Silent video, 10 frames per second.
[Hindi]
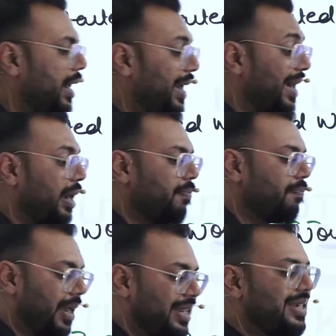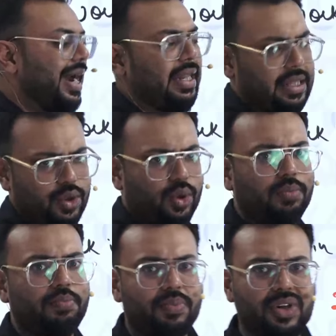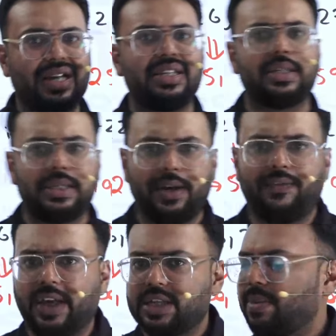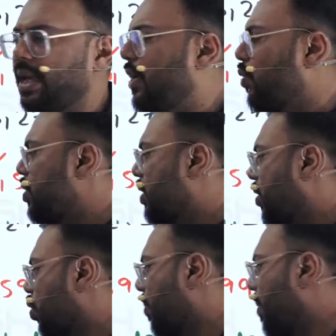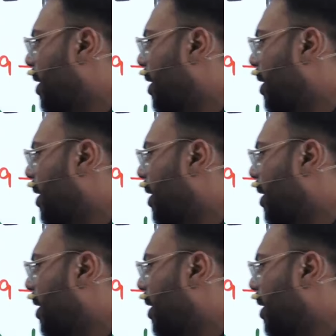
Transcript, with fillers: नगर पंचायत जो ट्रांजिशनल फेज में है उन क्षेत्रों में भी